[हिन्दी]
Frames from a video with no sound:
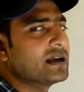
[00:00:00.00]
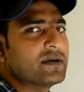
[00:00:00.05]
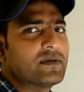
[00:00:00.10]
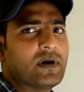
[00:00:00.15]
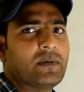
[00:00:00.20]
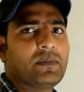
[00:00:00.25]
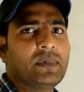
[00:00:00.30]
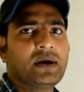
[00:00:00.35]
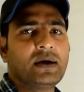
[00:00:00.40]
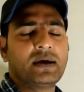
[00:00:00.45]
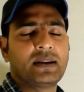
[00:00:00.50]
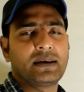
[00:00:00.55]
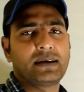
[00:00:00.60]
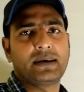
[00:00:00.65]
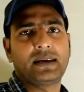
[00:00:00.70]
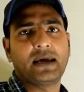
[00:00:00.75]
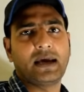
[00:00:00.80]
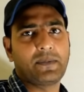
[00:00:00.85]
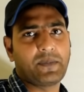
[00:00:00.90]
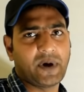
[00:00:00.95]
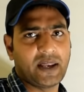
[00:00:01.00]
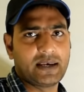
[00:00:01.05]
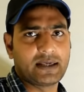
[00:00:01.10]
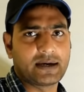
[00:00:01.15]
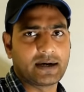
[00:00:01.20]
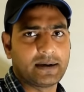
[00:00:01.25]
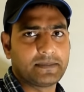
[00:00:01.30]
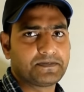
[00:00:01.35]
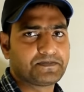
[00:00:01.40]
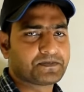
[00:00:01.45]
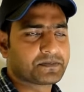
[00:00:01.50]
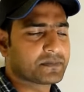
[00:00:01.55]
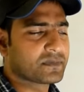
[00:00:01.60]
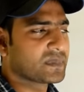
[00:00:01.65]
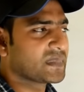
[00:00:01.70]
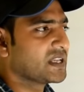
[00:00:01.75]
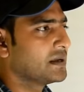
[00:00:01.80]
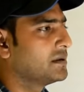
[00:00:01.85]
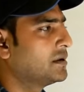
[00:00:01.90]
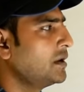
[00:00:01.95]
एवं न्यायपालिका
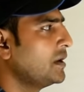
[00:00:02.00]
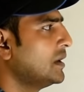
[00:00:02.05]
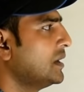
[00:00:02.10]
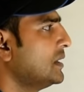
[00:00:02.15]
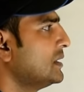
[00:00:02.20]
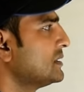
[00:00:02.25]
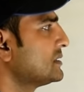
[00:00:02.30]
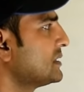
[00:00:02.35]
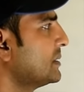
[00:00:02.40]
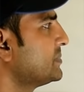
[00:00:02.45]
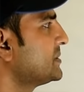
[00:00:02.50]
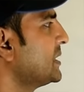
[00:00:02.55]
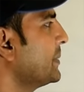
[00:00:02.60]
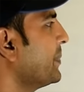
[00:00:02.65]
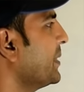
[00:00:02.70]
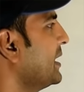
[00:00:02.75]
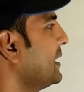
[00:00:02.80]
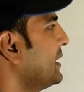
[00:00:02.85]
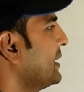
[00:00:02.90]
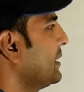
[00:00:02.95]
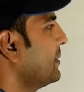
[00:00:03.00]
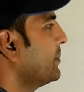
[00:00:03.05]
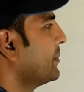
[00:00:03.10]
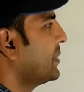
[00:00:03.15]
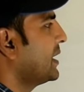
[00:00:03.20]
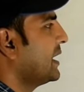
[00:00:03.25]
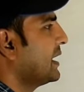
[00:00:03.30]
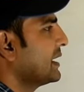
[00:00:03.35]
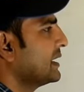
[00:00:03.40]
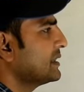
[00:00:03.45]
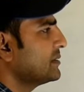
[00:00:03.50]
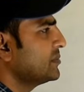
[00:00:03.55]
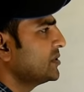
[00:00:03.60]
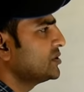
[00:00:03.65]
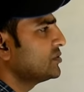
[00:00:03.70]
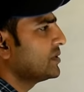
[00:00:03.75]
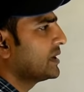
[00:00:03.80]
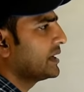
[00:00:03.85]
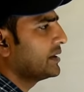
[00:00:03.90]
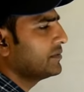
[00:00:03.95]
सबसे पहले भारत में
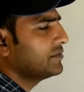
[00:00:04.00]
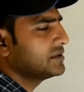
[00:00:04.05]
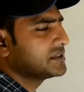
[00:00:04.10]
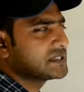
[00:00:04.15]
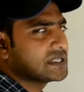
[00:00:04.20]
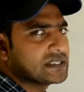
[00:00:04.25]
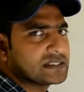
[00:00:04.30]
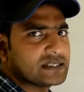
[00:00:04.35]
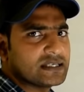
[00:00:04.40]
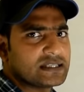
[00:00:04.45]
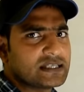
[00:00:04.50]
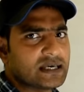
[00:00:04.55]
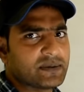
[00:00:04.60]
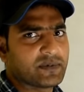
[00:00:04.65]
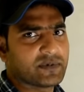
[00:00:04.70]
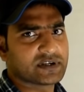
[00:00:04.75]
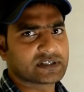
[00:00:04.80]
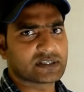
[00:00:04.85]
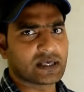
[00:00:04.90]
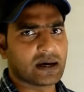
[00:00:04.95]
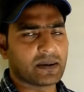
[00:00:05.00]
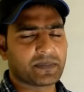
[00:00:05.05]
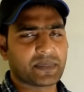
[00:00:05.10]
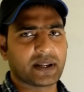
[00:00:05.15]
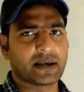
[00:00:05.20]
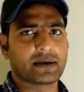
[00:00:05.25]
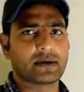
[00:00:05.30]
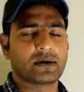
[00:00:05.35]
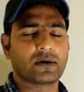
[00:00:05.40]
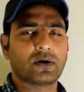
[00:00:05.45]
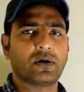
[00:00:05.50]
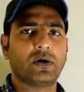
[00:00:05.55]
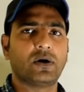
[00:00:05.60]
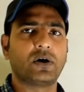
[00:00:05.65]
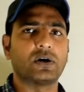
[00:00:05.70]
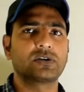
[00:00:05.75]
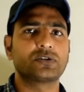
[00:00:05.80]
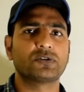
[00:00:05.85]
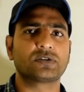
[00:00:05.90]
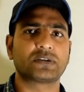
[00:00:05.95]
जो है वो संसदीय व्यवस्था अपनाई गई
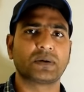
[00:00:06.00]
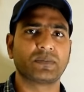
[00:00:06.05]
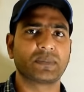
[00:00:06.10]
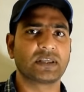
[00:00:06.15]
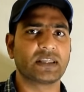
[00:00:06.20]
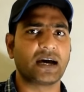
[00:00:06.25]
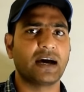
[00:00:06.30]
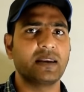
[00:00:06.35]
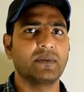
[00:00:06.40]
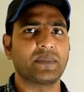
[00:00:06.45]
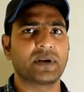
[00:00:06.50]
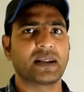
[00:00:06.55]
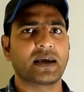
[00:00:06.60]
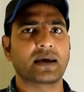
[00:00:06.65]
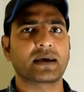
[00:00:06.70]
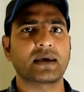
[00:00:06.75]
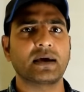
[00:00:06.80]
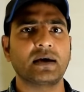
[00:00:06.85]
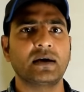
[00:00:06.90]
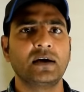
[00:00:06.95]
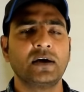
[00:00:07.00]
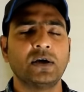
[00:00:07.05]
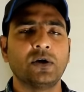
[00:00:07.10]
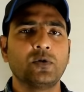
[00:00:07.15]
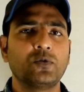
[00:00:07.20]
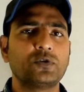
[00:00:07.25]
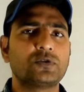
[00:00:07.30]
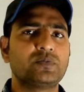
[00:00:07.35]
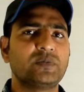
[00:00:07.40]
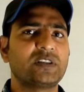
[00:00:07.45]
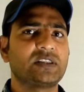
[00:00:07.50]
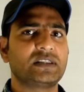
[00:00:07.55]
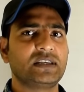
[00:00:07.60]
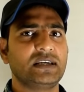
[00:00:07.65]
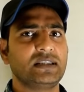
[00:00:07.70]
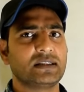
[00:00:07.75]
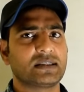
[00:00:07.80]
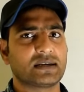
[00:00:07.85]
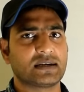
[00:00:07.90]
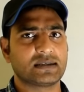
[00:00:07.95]
और जो संविधान बनाया गया उसमें
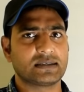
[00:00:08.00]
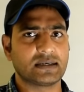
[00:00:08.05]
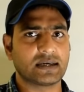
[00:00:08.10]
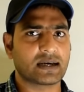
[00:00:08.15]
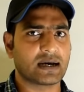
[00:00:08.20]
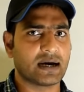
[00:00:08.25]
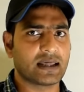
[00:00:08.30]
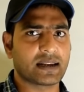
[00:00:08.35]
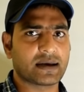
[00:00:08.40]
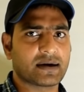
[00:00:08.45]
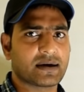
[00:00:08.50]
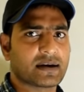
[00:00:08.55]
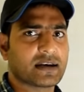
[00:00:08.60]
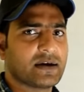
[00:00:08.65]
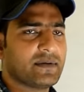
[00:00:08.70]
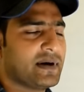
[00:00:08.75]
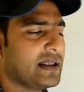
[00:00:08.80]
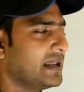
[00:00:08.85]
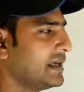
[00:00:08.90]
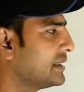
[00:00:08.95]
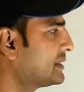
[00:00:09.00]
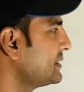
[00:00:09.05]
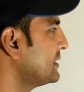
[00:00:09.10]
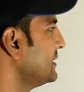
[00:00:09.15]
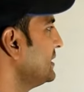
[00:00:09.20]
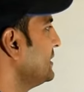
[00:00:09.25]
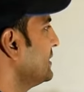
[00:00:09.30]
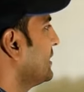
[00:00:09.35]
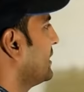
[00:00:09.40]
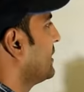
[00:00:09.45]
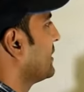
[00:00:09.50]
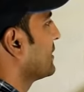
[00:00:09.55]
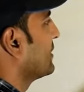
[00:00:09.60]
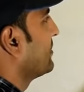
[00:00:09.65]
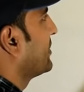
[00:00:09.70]
तीन तरह से कार्य करने वाले तीन अंग